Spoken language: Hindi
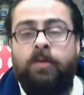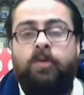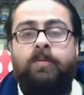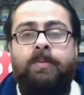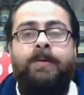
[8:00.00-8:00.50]

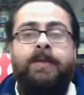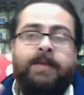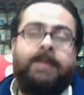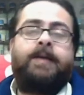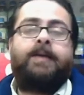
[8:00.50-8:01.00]
तो अब अपन ने
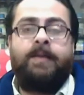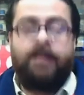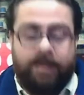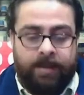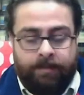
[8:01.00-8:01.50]
क्या क्या
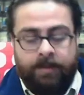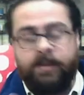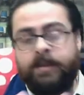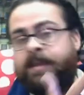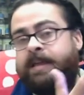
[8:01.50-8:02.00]
देखा अपन ने
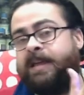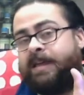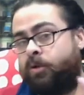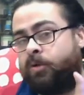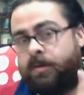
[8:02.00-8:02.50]
देखी
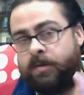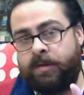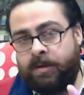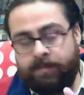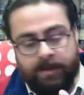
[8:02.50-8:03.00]
एक्यूट डिजीज
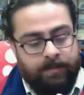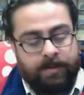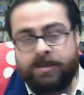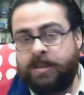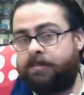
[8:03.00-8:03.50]
की
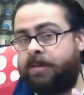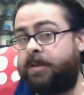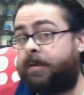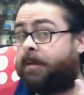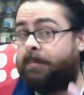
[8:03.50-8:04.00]
परिभाषा अपन
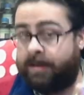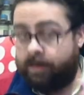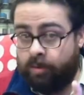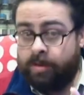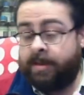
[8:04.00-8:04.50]
ने सब
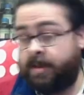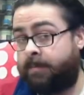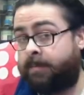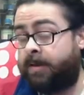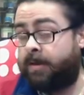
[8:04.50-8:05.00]
एक्यूट देखा
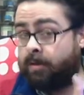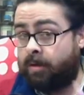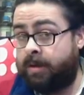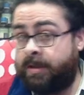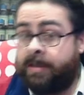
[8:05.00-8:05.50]
अपन ने
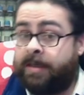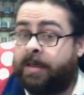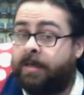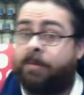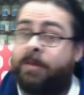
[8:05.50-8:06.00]
क्रॉनिक देखा
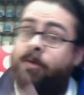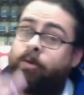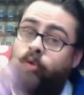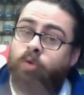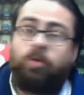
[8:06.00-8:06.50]
अपन ने
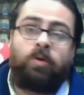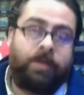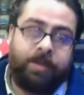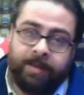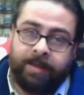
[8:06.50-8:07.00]
सूडो
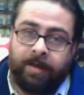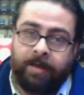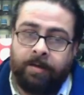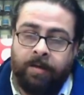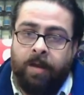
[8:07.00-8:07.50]
क्रॉनिक देखा
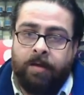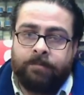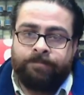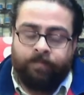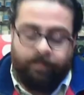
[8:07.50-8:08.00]

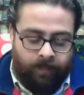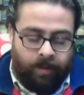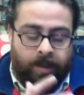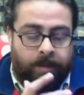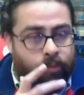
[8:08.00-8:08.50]

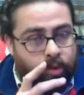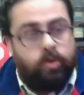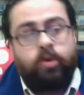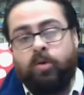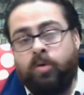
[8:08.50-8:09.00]
अब दोस्तों